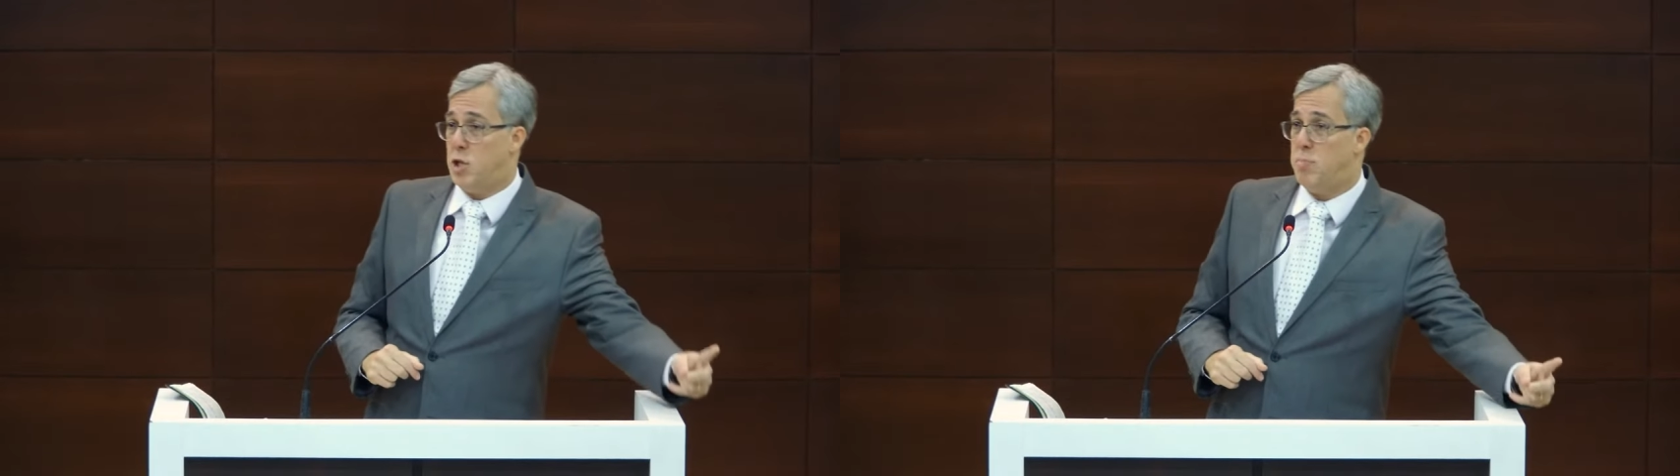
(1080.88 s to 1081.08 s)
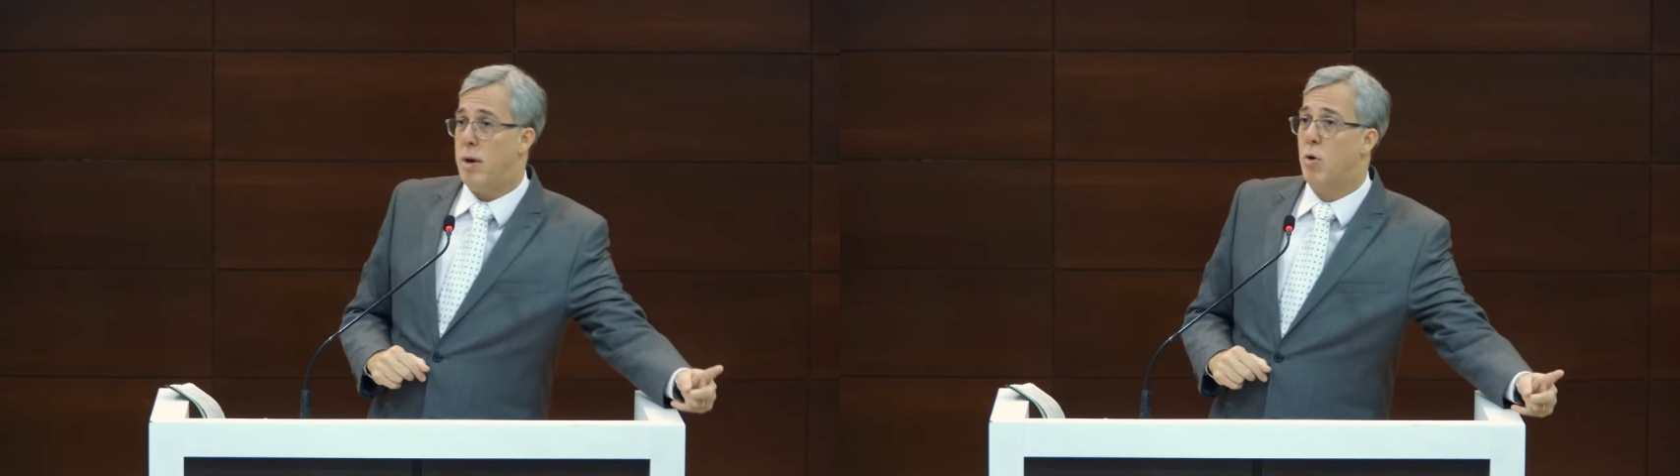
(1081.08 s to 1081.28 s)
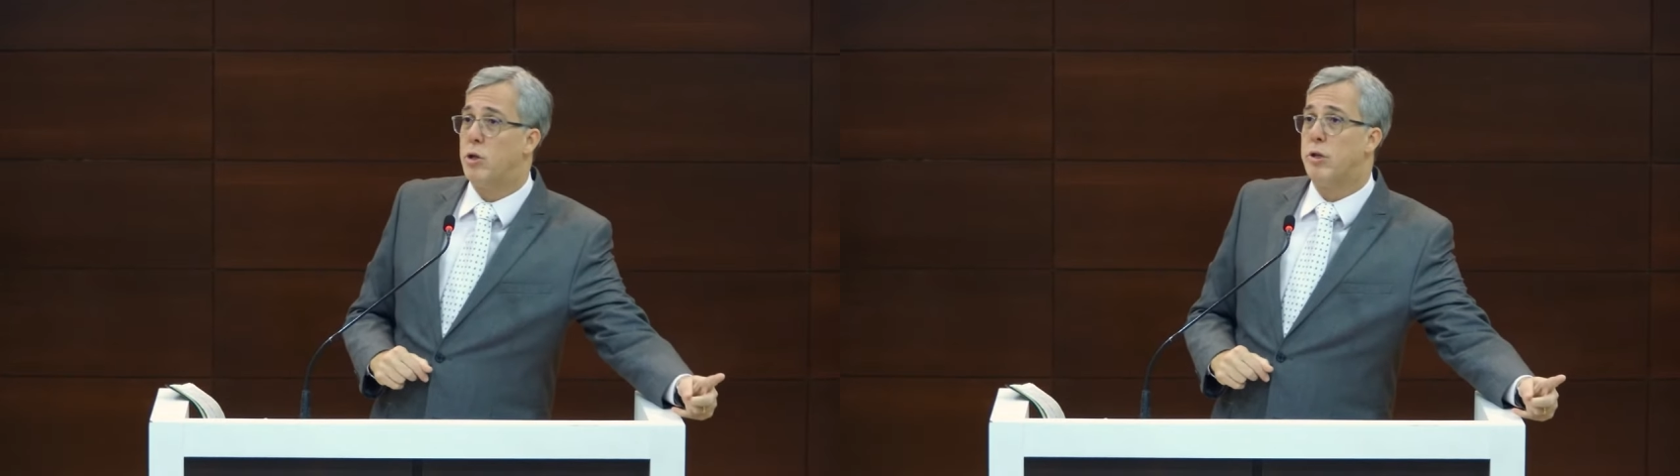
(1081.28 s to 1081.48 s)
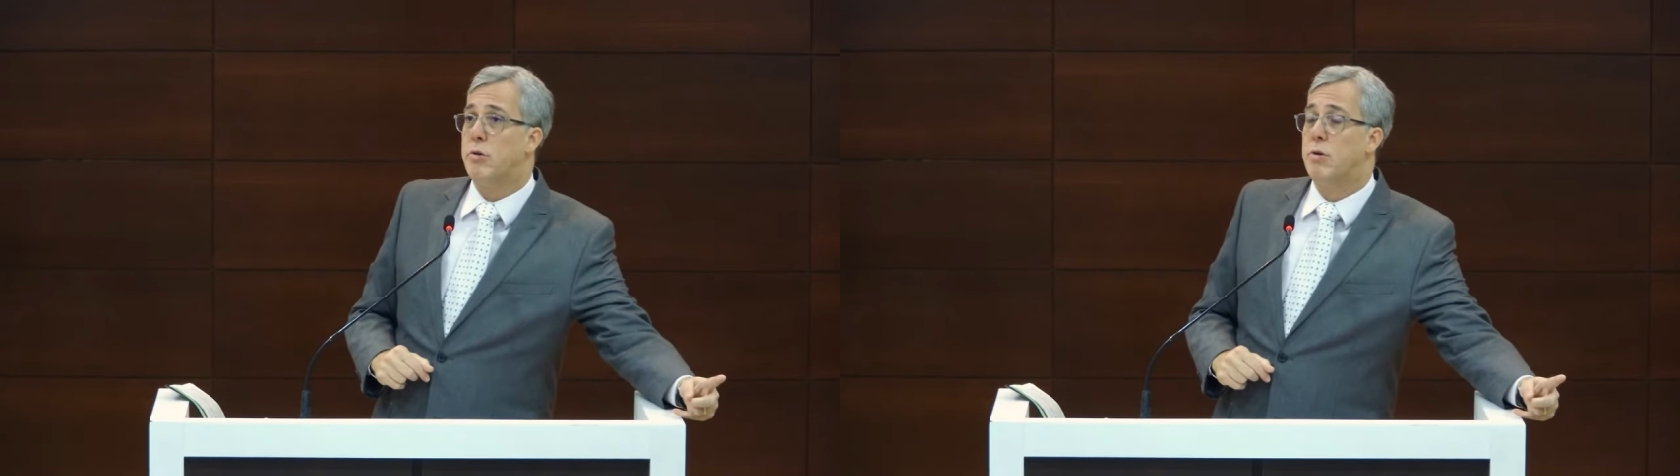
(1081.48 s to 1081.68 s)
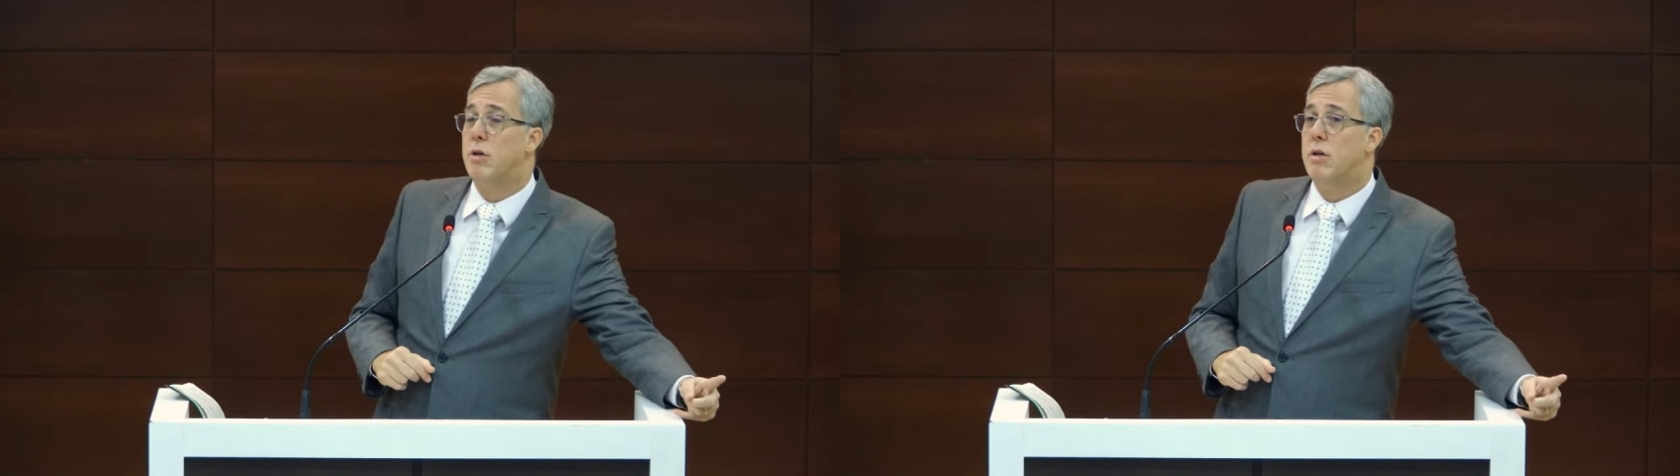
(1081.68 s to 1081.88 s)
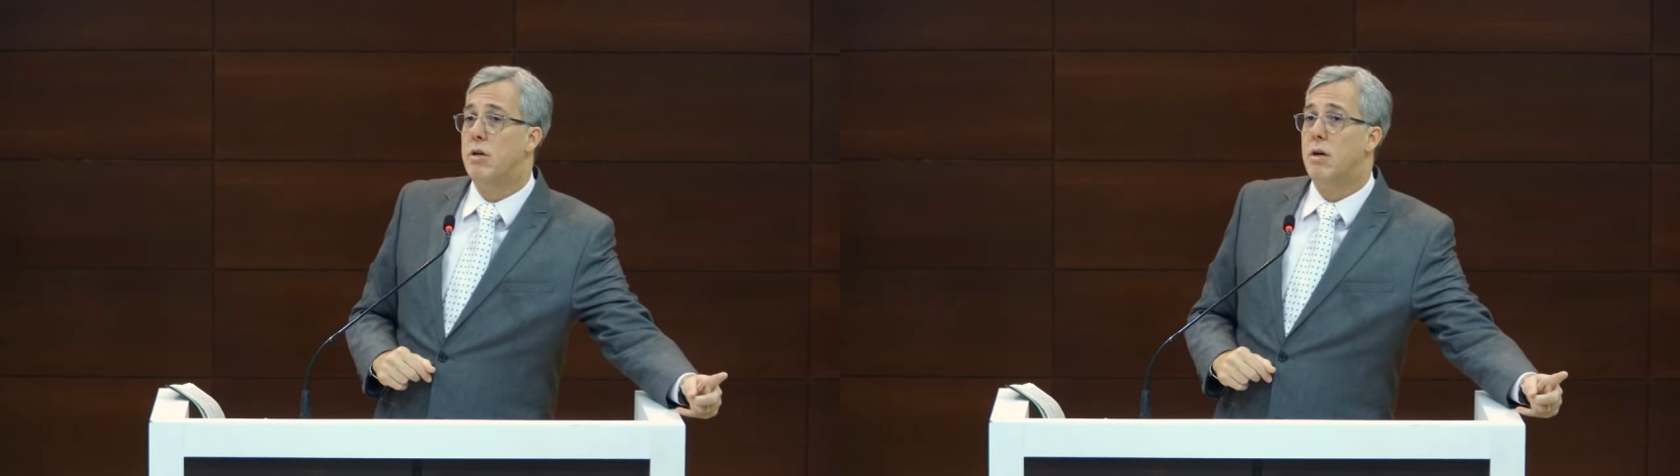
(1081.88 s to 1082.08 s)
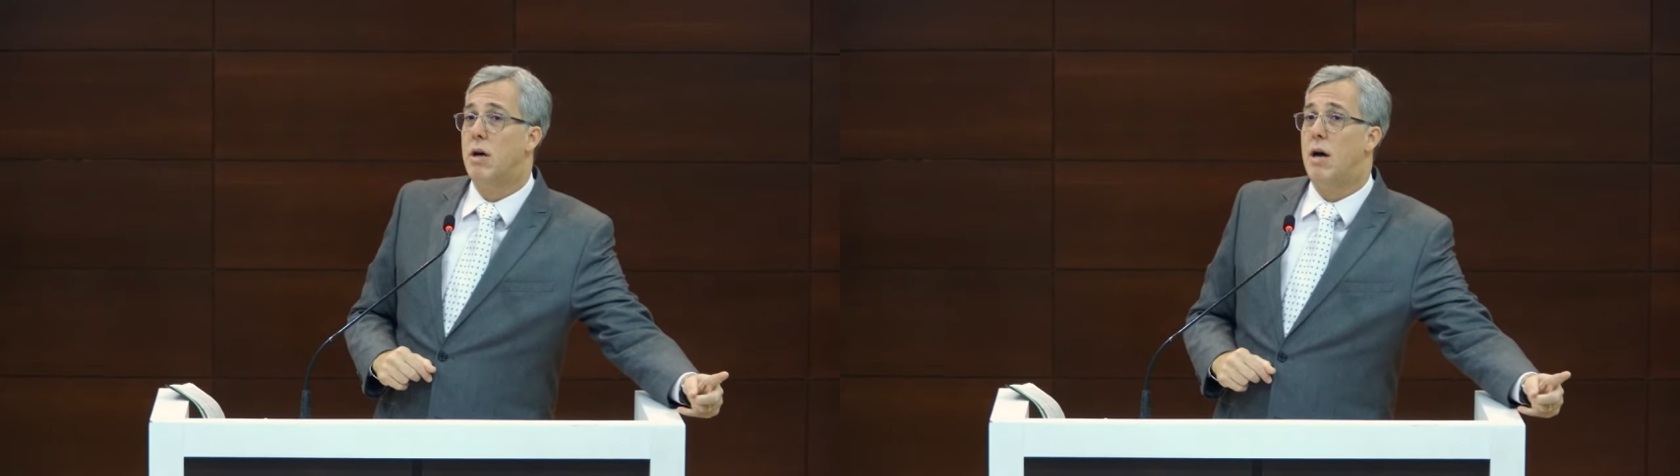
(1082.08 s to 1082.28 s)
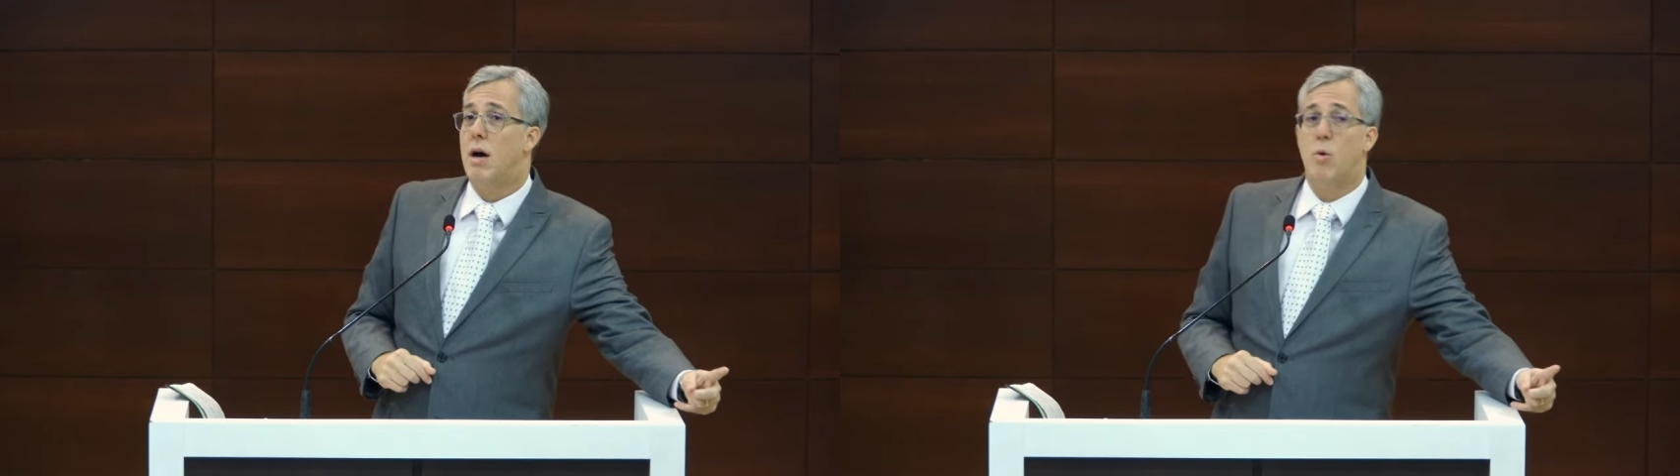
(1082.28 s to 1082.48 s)
para outro
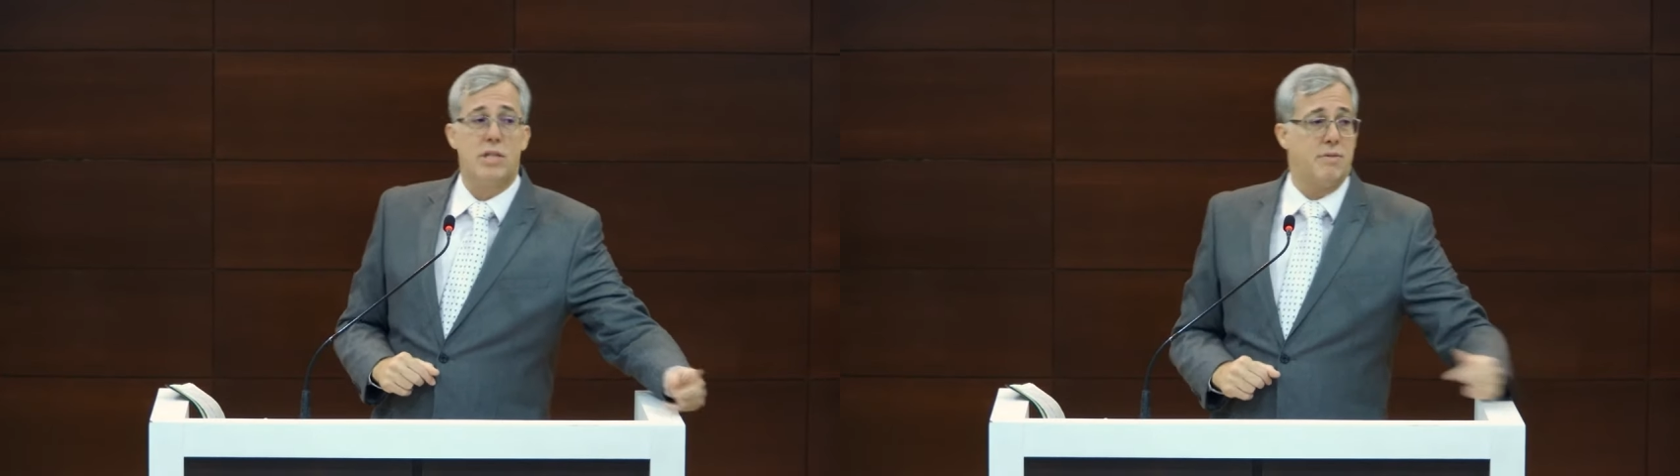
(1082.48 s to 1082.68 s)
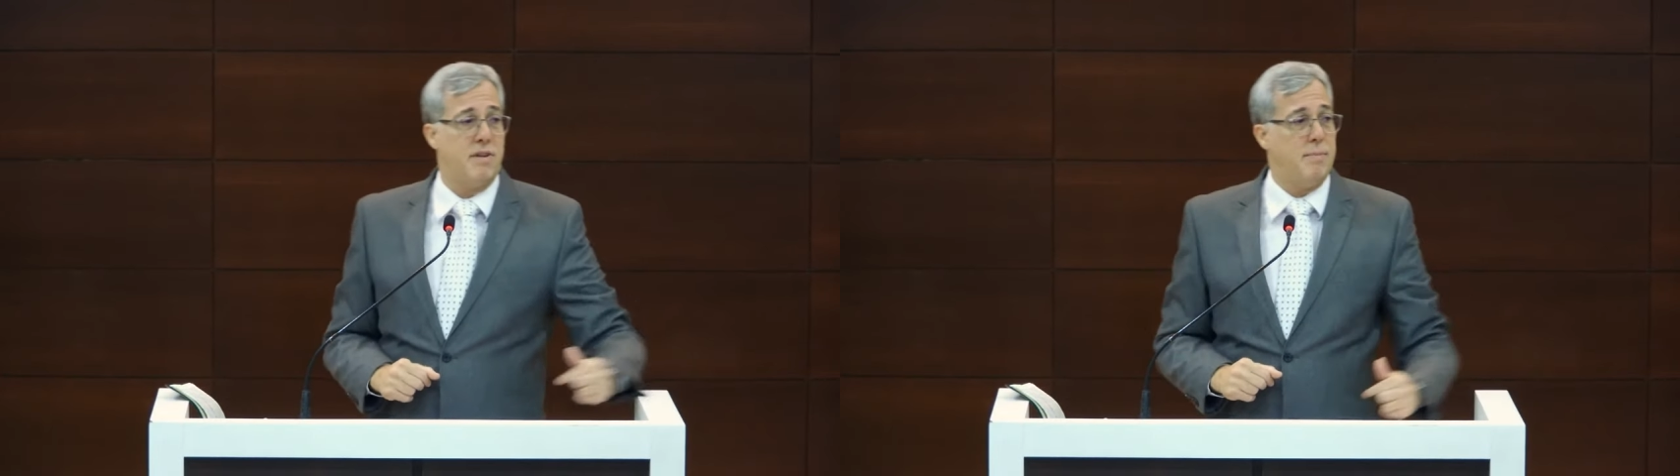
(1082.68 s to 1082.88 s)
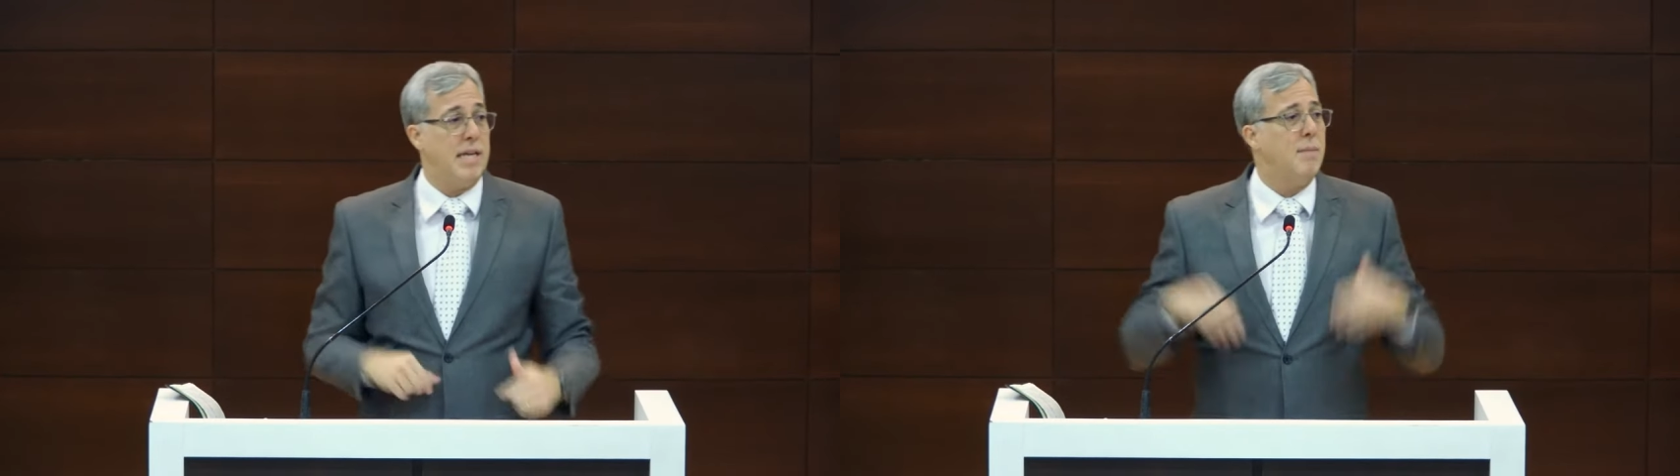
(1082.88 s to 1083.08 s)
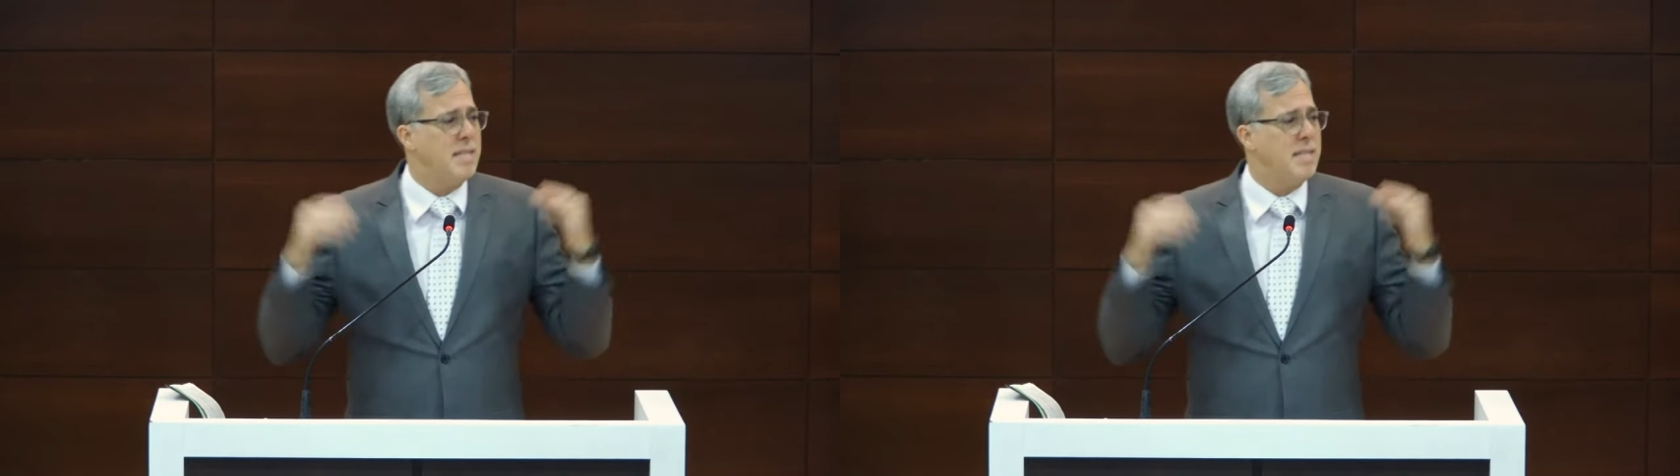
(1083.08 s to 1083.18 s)
outra família,